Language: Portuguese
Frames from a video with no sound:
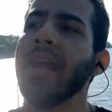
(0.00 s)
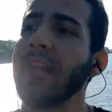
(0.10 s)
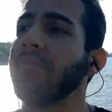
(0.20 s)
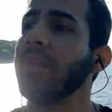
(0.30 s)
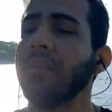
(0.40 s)

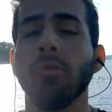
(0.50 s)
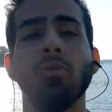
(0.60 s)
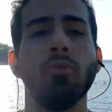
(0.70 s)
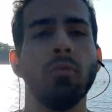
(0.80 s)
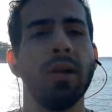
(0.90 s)
ela vai ter
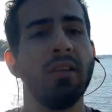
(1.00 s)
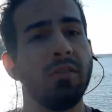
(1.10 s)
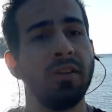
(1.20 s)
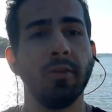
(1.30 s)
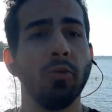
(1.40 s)
uma
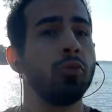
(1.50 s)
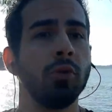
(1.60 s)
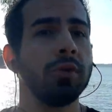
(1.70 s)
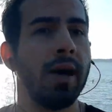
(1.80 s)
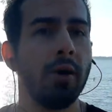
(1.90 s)
reversão
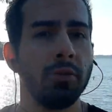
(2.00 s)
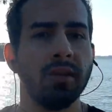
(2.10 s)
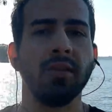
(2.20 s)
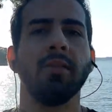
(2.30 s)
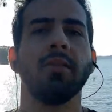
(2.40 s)
total
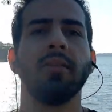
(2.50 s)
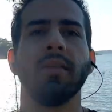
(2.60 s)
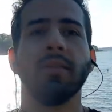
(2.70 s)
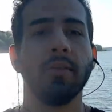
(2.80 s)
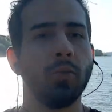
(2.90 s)

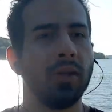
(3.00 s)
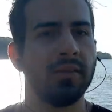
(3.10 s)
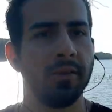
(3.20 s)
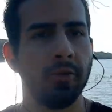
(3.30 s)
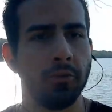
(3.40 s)
dessa
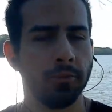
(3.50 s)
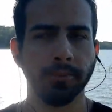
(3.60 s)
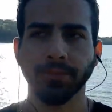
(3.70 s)
situação